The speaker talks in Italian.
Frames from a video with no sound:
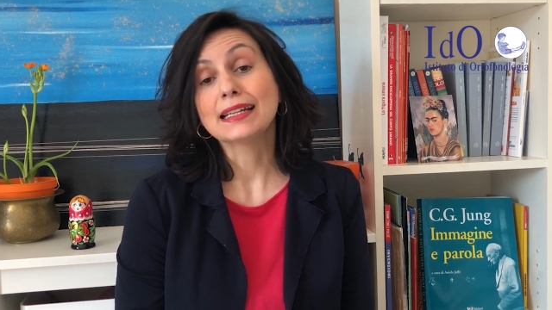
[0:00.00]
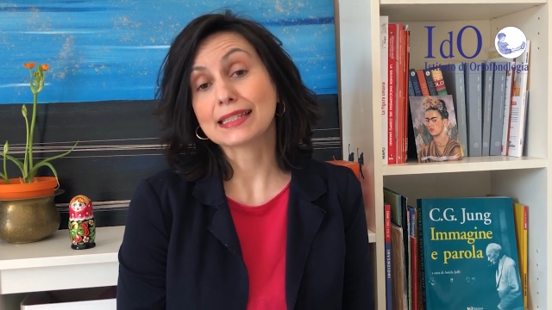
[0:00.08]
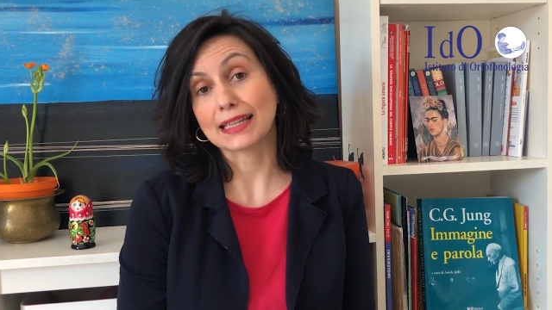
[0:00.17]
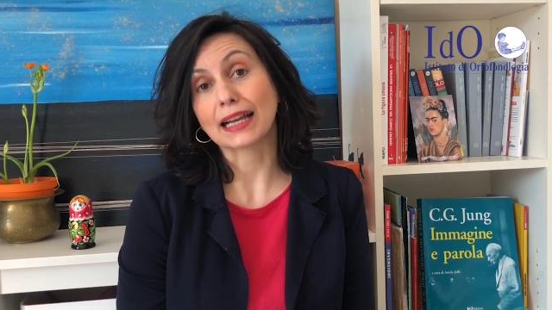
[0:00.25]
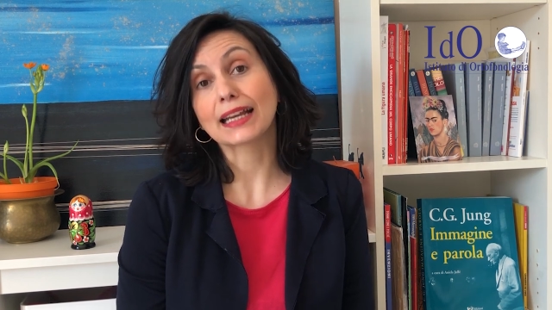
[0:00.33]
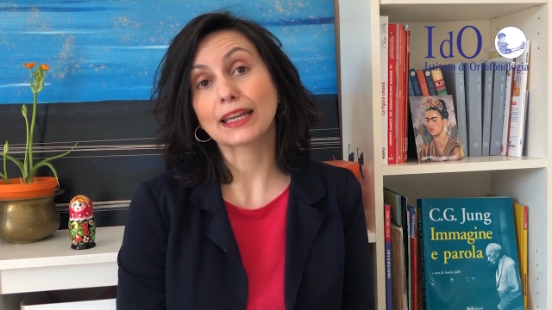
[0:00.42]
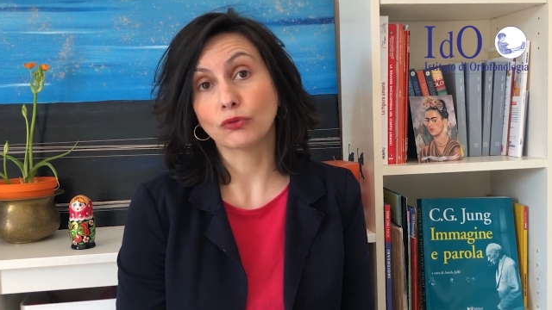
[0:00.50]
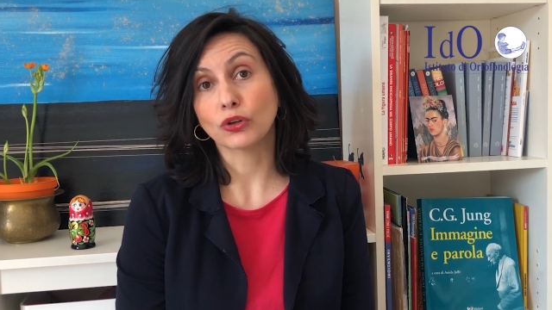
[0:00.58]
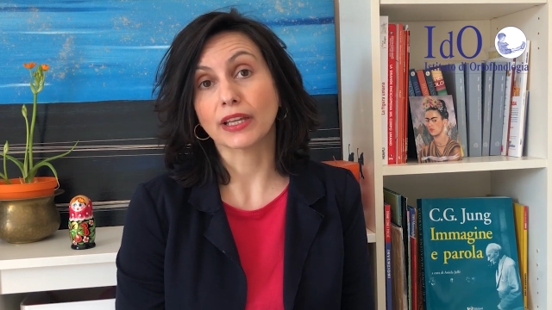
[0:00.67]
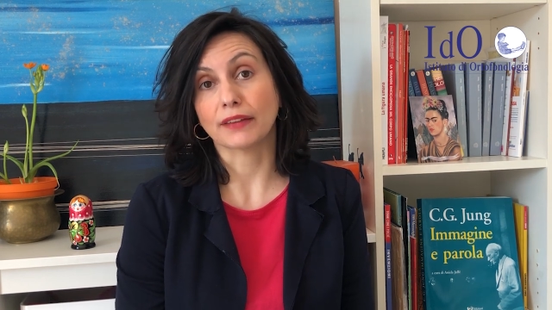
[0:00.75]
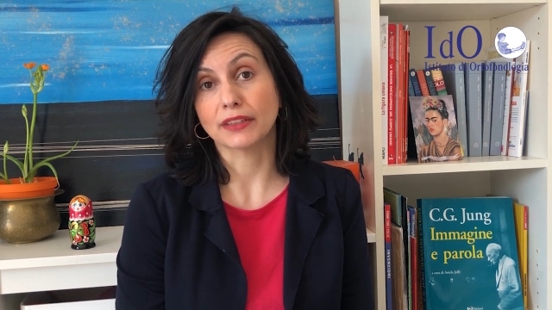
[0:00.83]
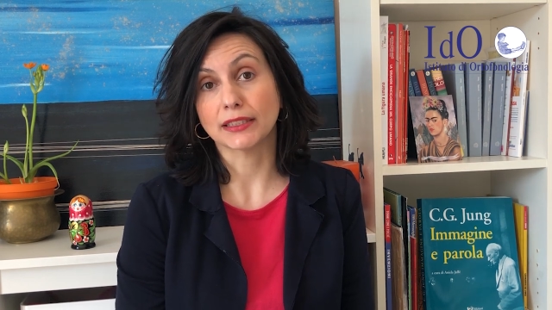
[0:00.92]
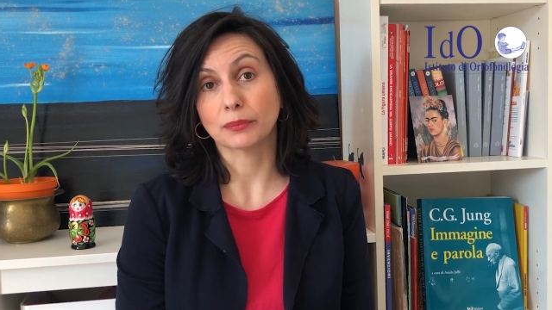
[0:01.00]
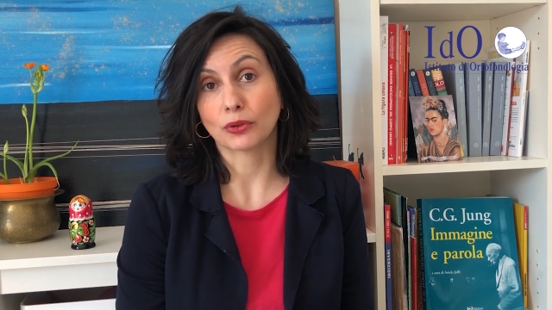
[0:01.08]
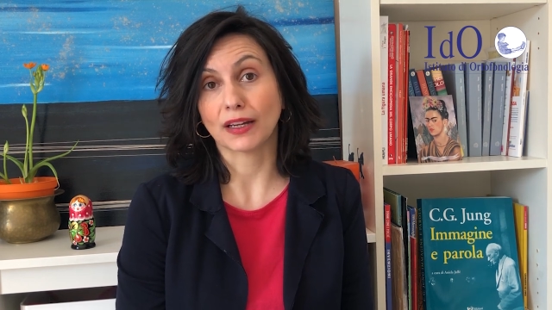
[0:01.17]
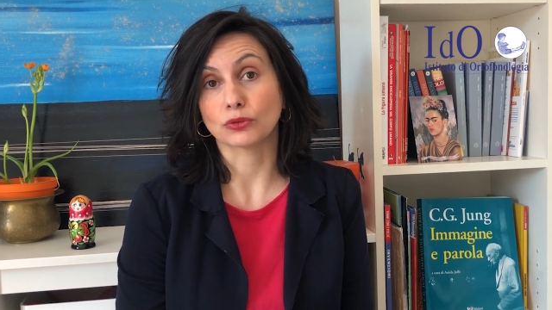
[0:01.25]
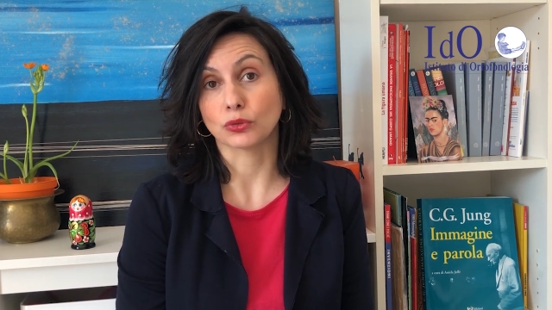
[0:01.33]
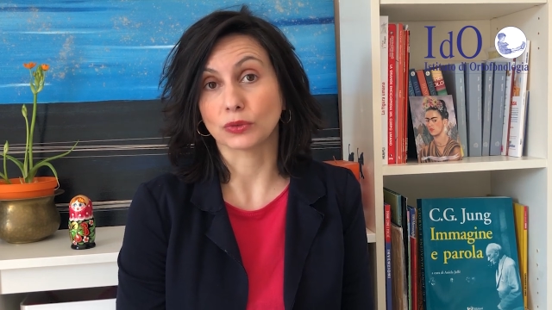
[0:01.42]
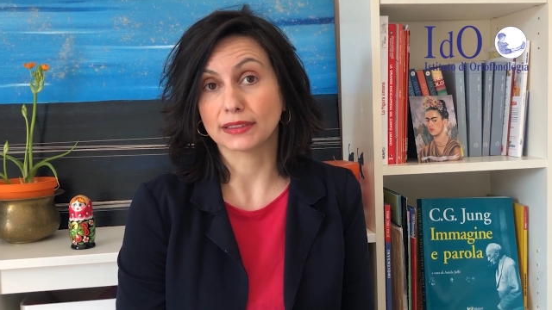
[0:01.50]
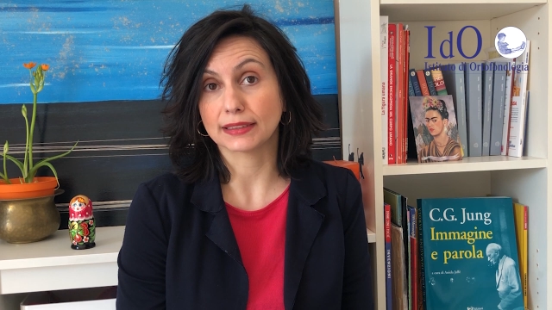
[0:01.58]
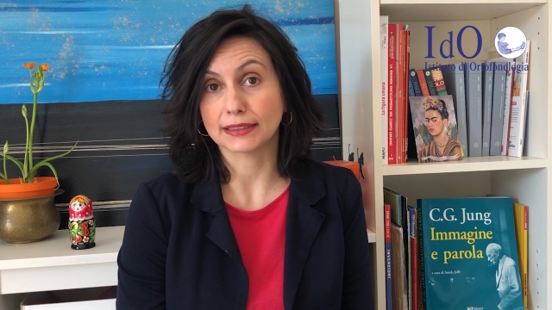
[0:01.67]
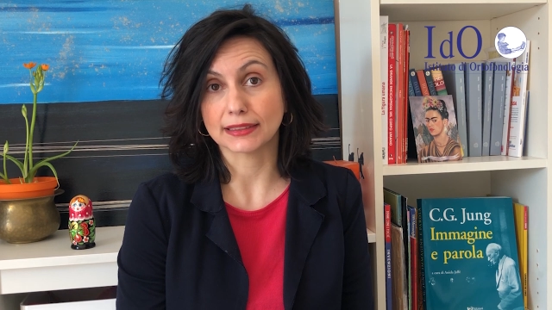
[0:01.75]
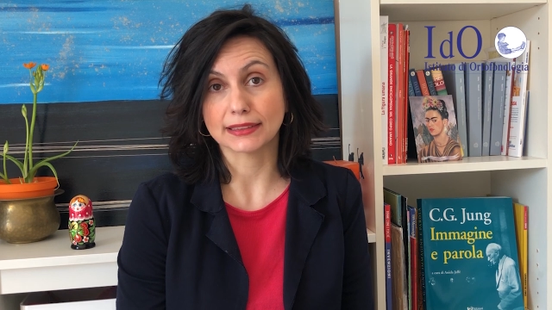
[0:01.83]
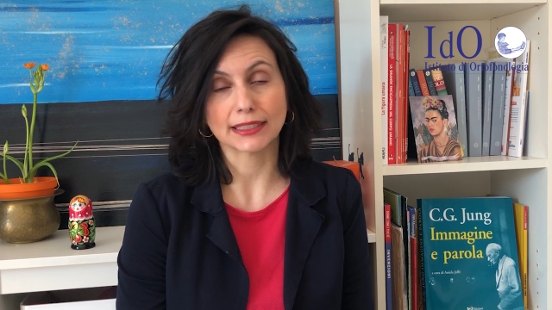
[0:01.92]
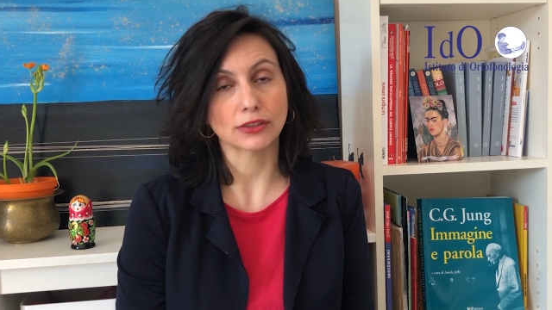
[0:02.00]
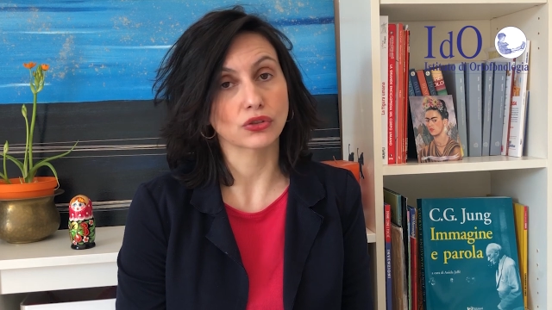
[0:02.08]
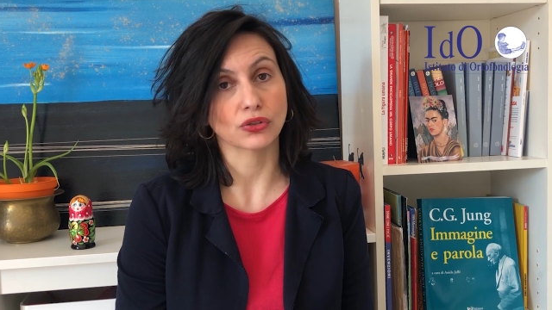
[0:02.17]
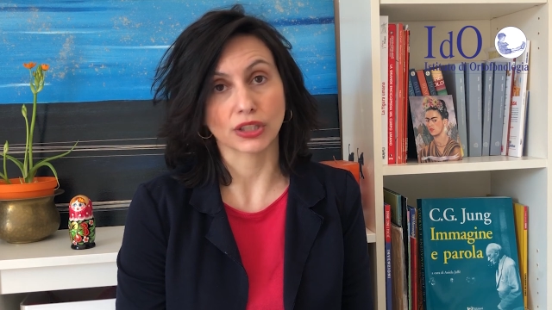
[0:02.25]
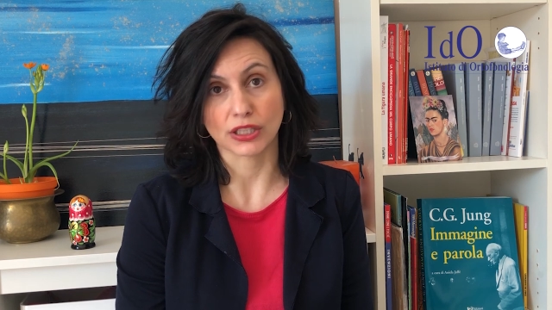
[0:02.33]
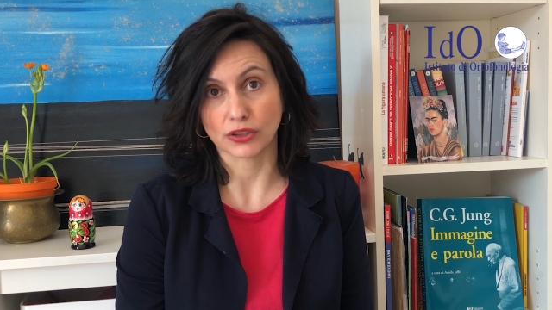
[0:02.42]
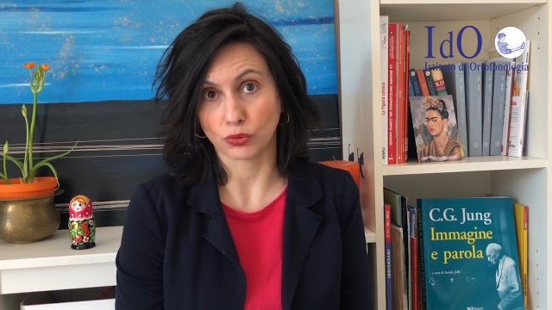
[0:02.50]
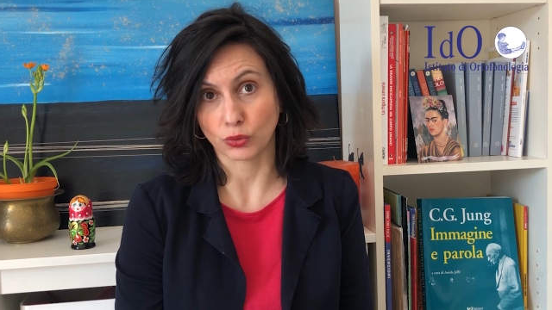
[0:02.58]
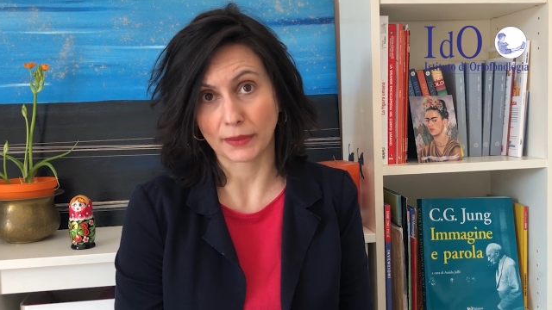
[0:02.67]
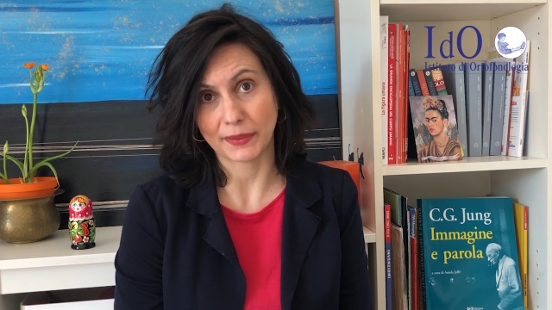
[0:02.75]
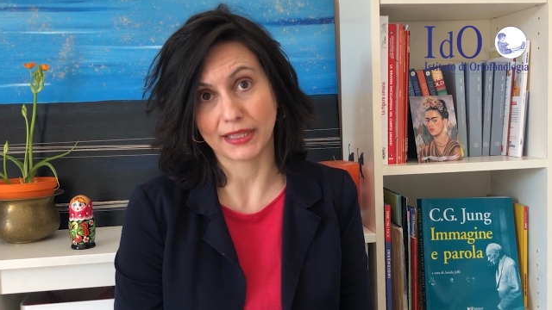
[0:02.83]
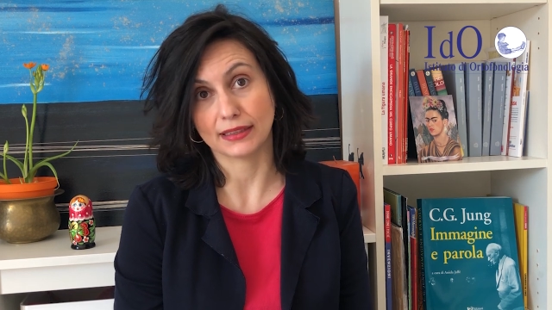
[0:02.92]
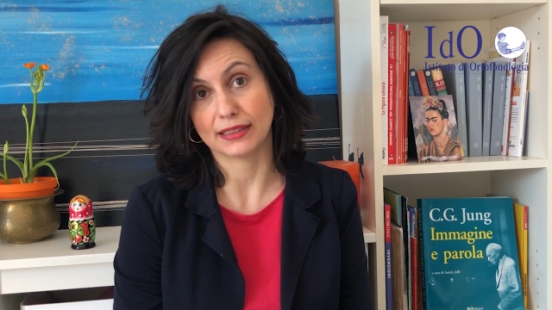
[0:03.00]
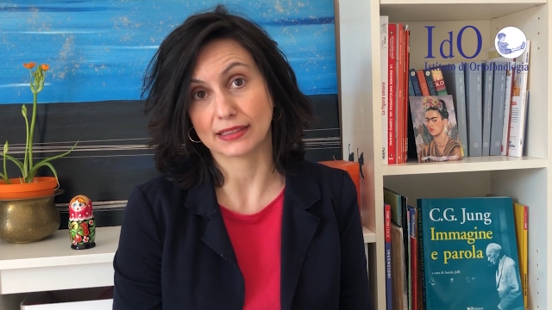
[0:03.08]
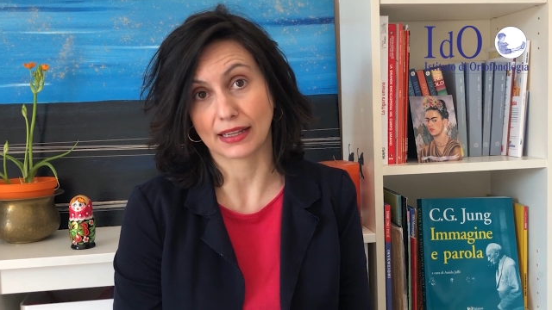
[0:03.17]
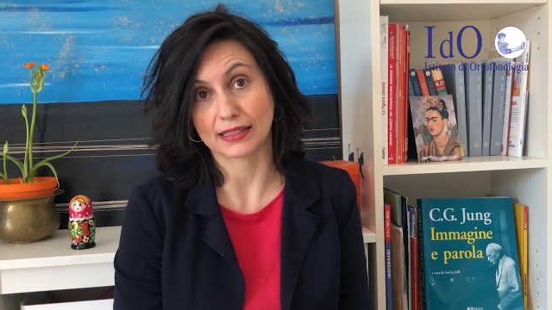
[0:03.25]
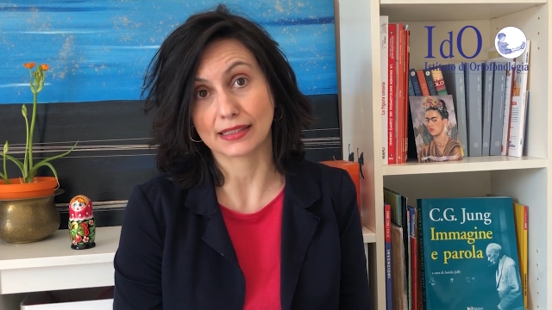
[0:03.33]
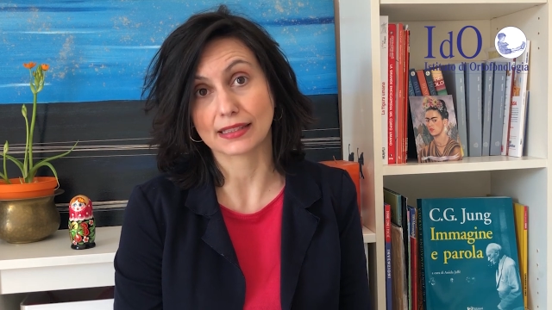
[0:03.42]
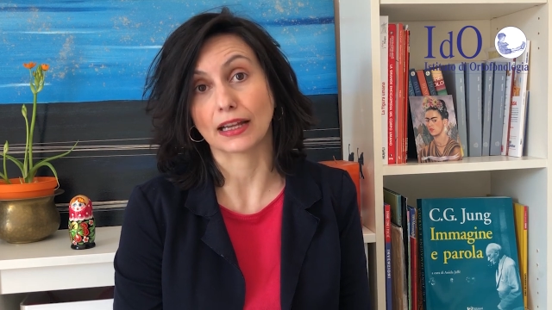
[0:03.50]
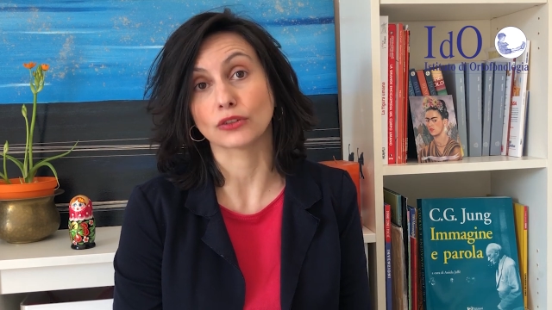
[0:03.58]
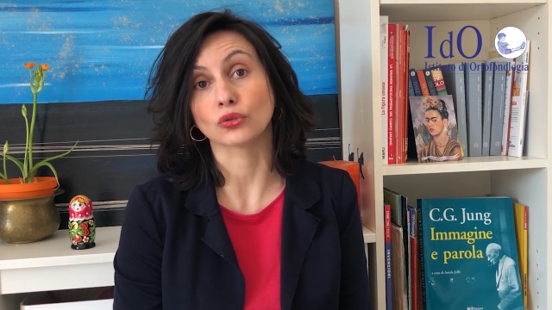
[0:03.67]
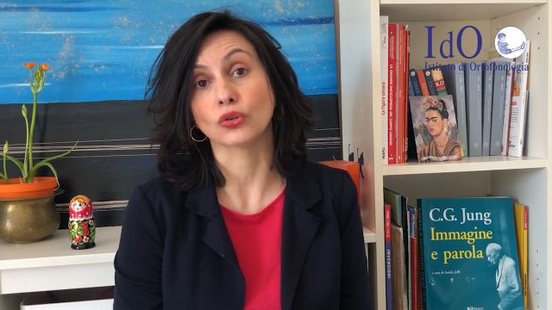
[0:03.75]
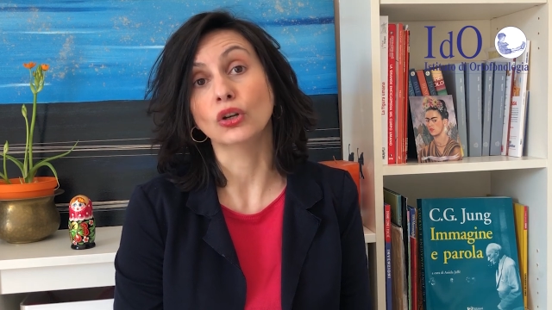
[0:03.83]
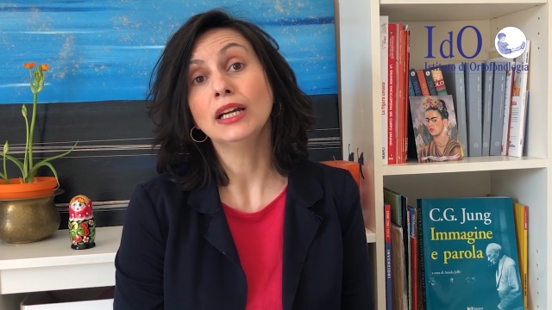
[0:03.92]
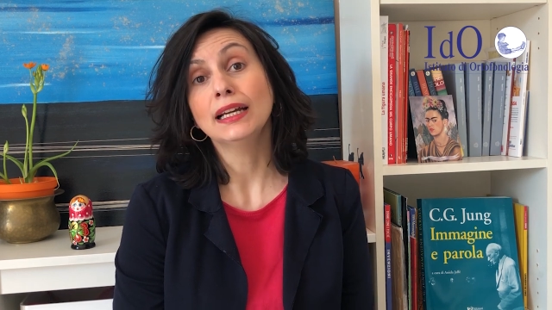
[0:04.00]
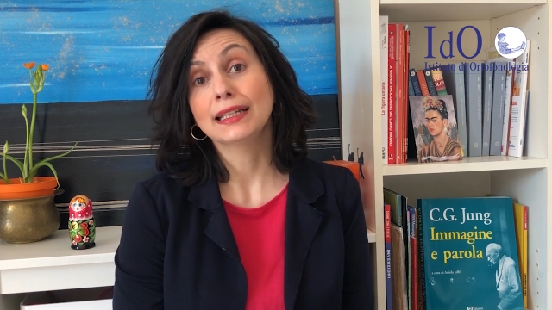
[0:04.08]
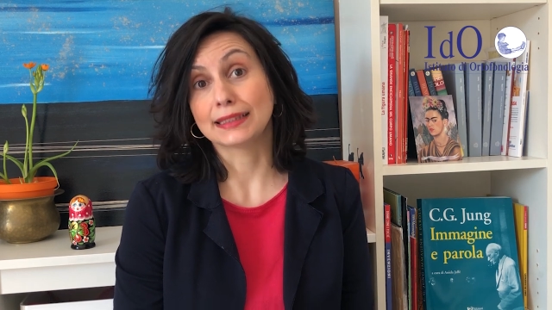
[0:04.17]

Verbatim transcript: Se anche voi avete provato queste sensazioni sicuramente sarà stato